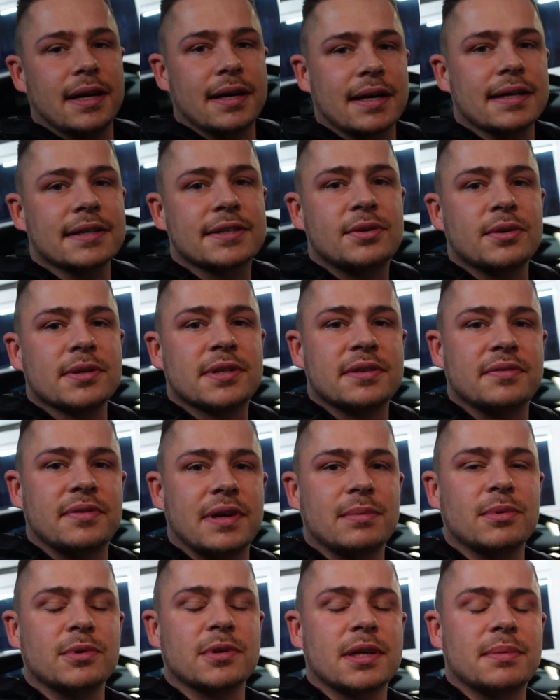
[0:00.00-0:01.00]
ganz kurze
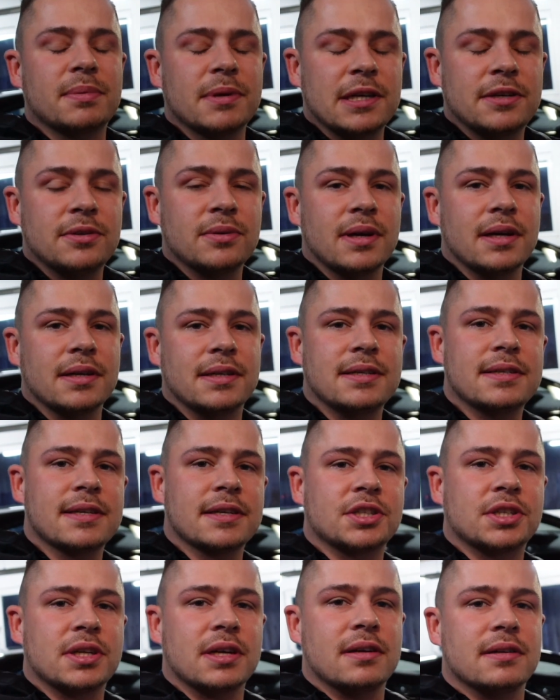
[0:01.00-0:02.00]
Werbeunterbrechung an dieser
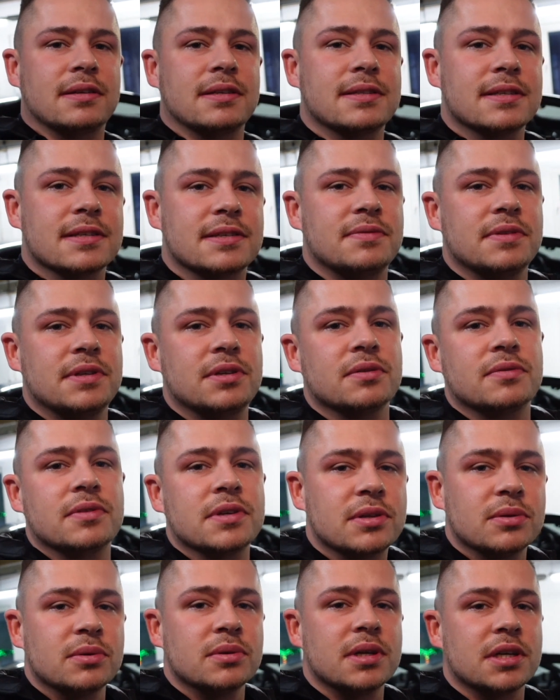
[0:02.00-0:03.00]
Stelle. Dieses Video
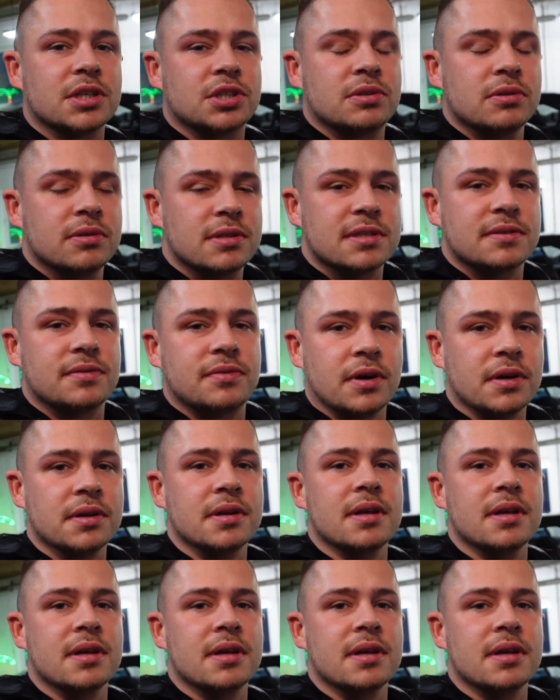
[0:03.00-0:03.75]
wird unterstützt von